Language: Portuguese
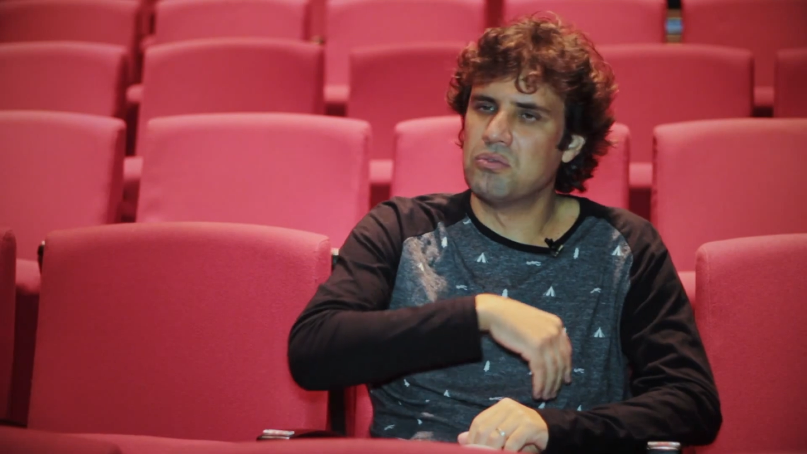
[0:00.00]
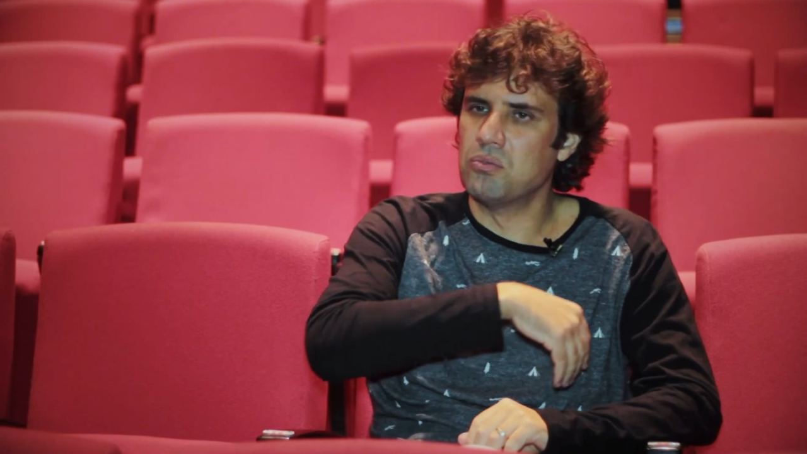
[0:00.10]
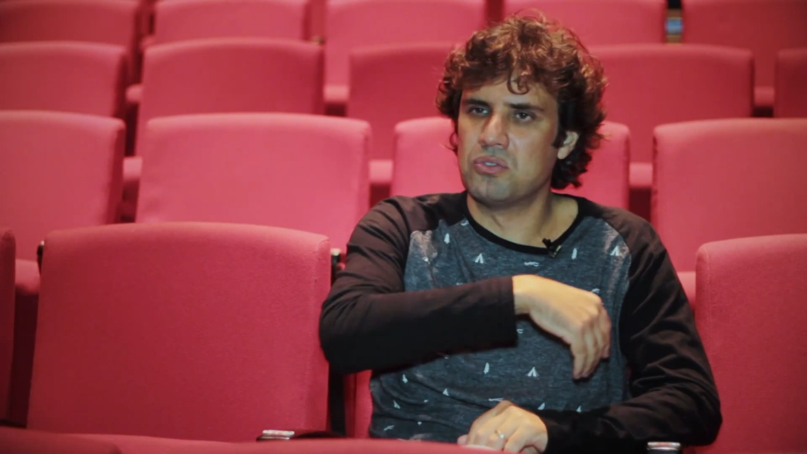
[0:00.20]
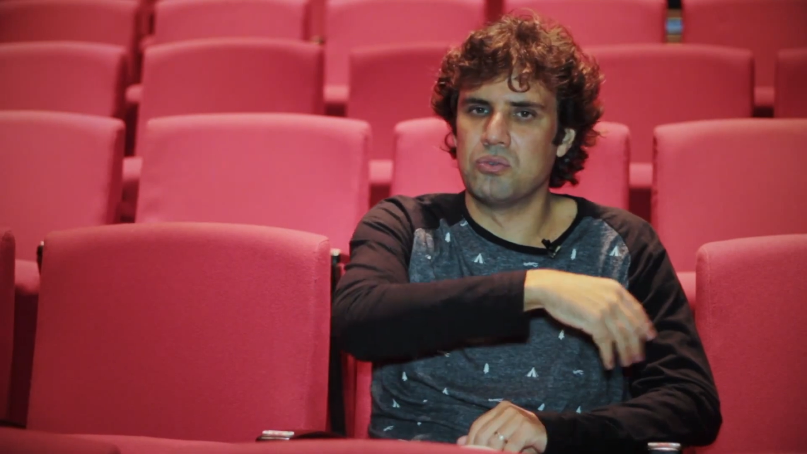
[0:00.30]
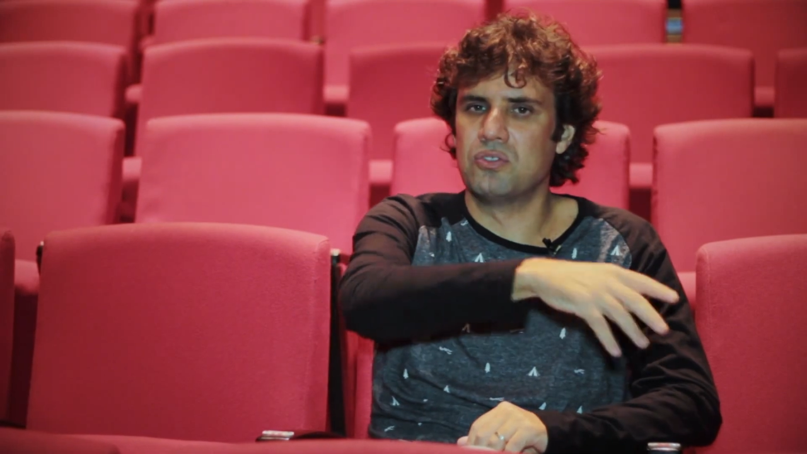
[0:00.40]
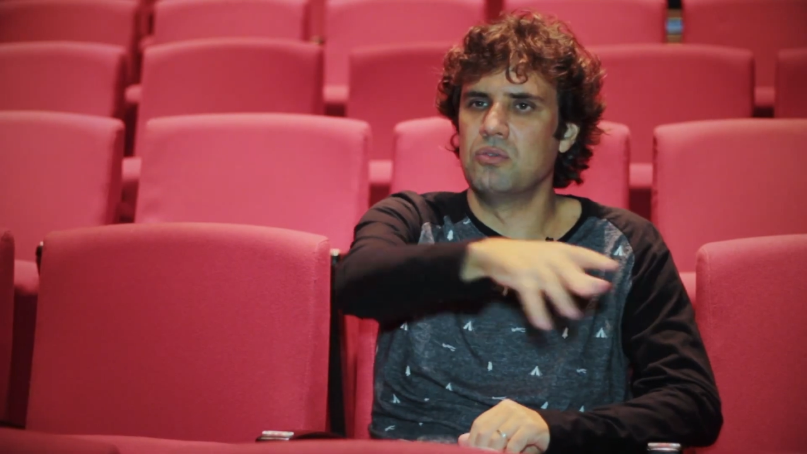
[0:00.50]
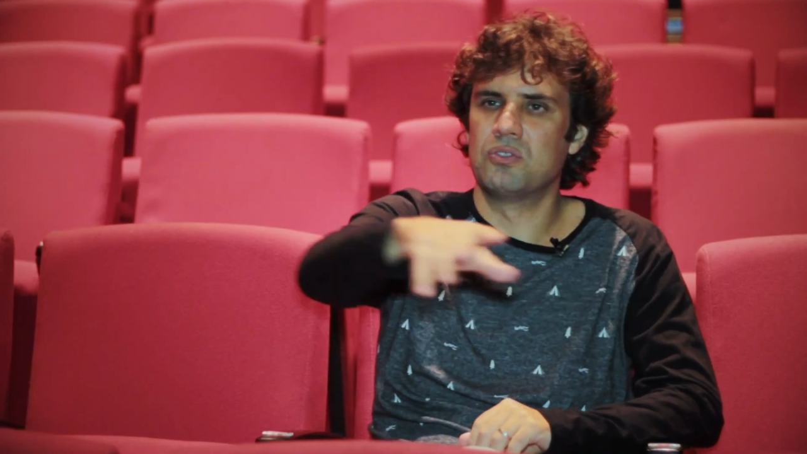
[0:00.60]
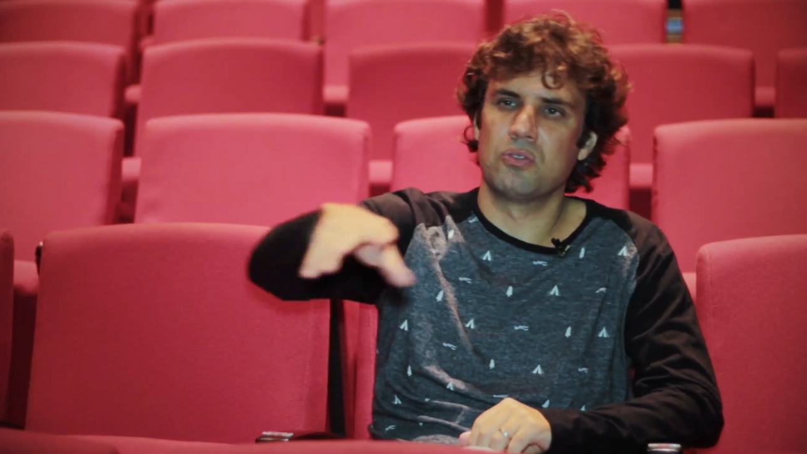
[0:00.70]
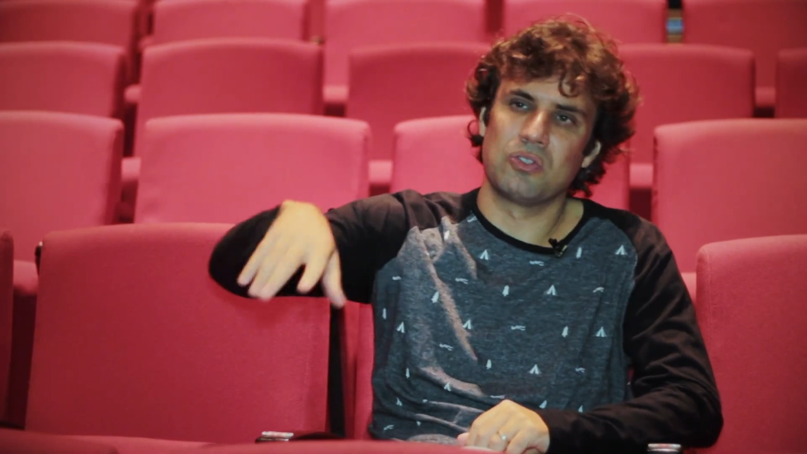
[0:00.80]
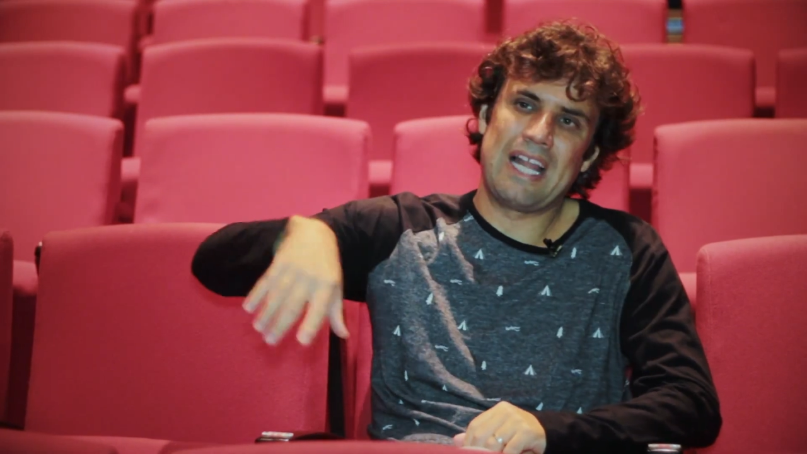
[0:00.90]
os seus, os
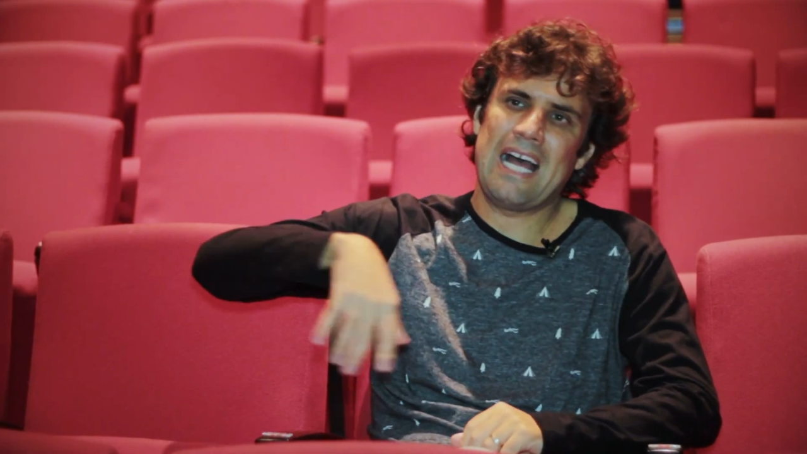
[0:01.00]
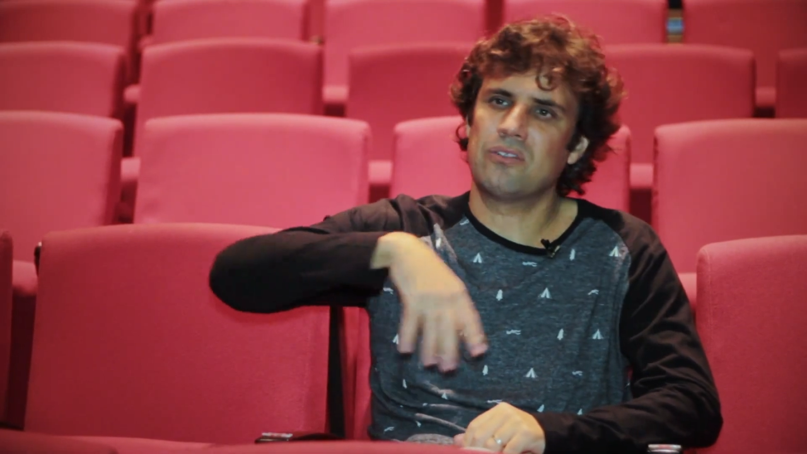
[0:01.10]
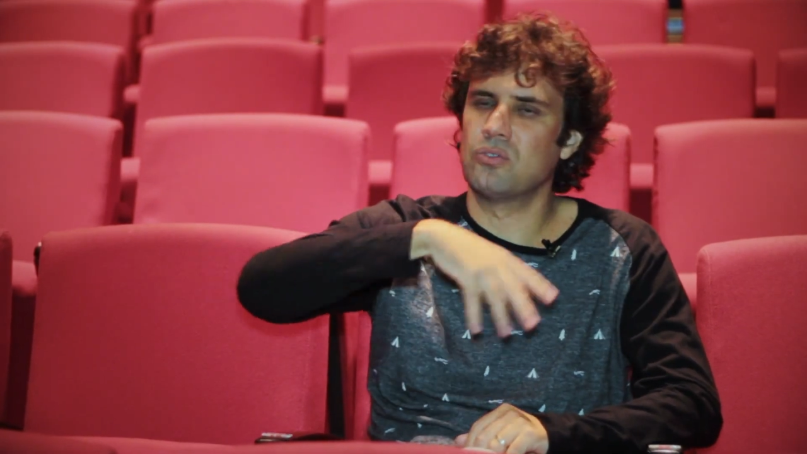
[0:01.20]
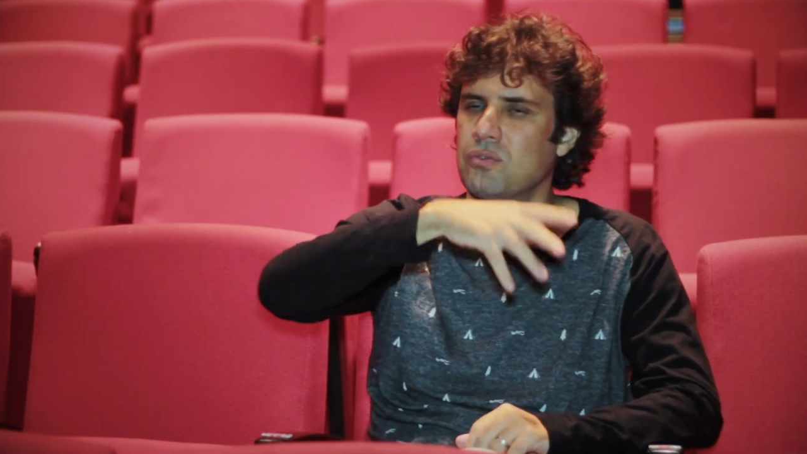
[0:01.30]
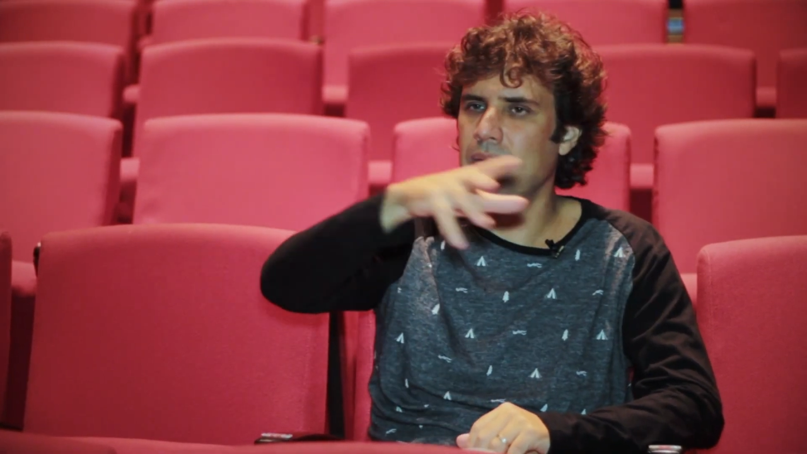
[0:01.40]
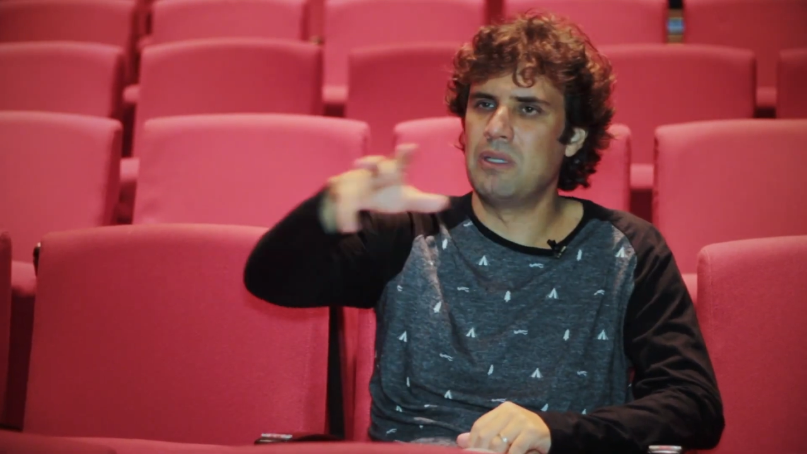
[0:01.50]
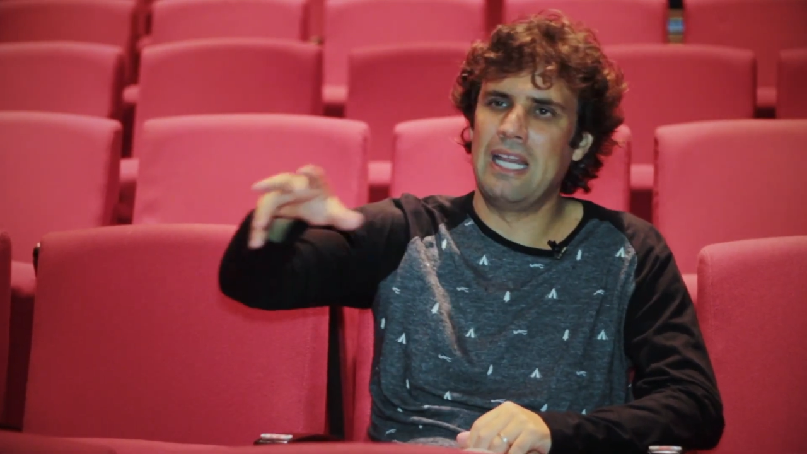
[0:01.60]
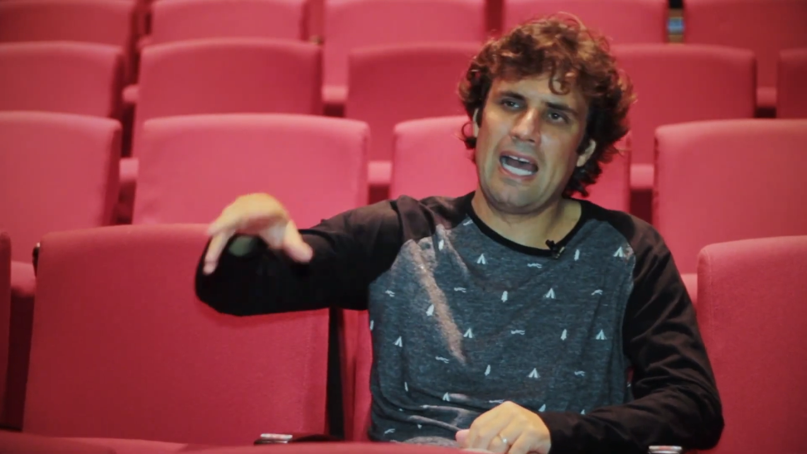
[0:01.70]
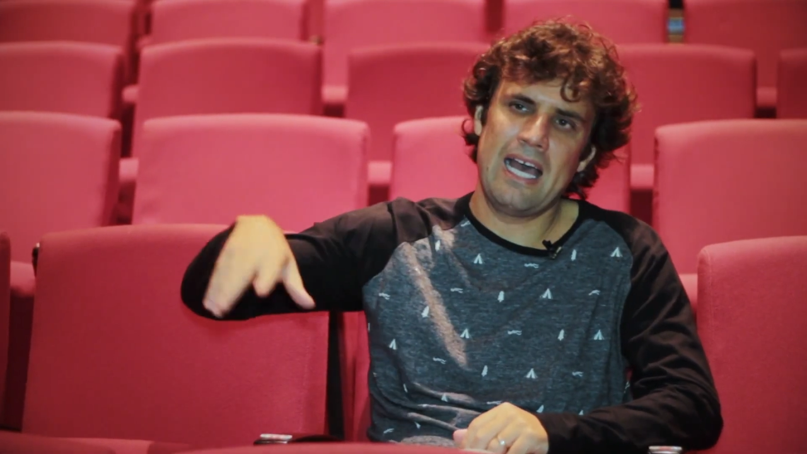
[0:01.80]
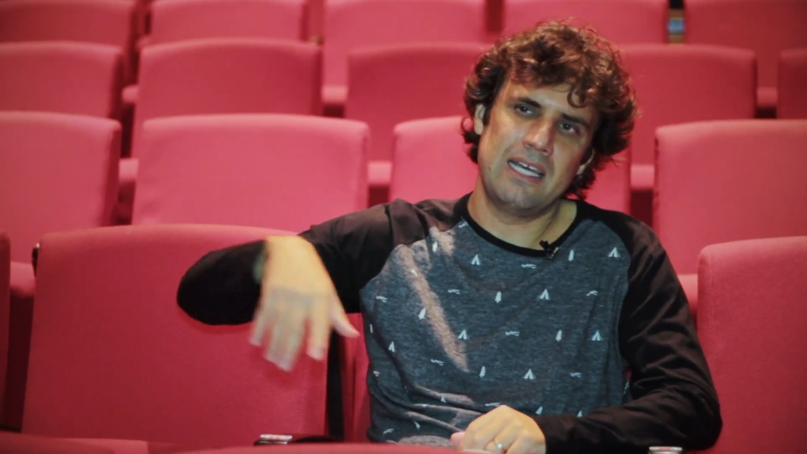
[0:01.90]
seus laços
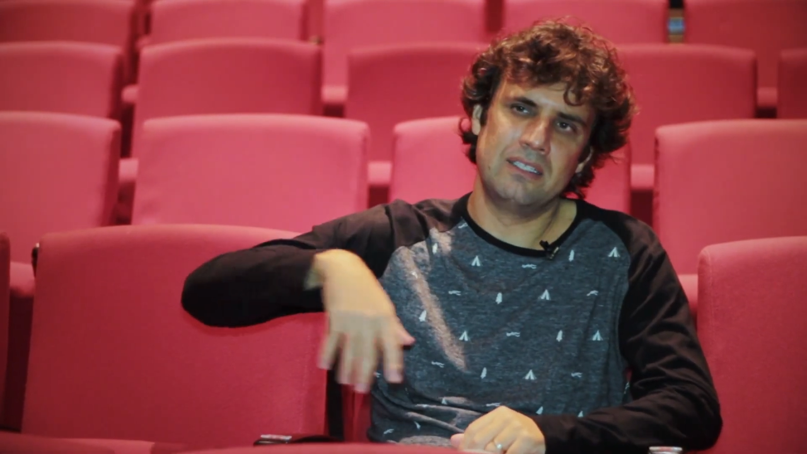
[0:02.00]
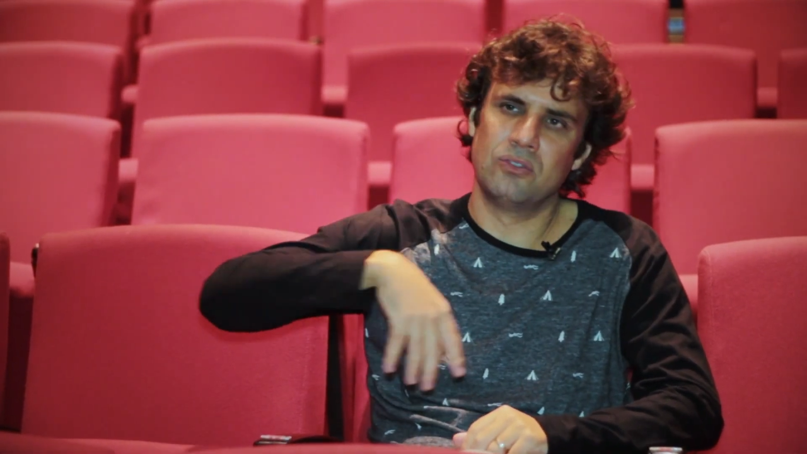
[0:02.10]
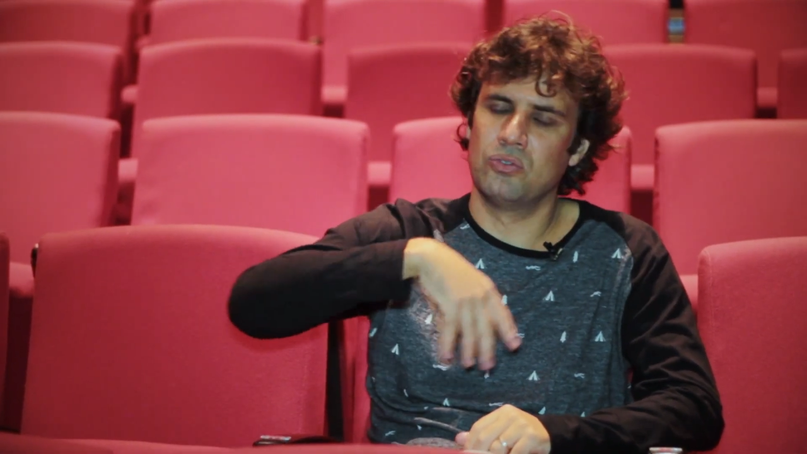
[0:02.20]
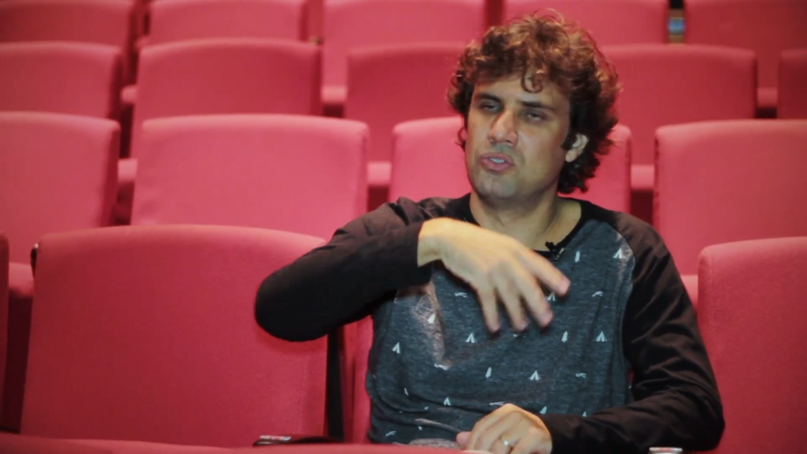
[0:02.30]
familiares ou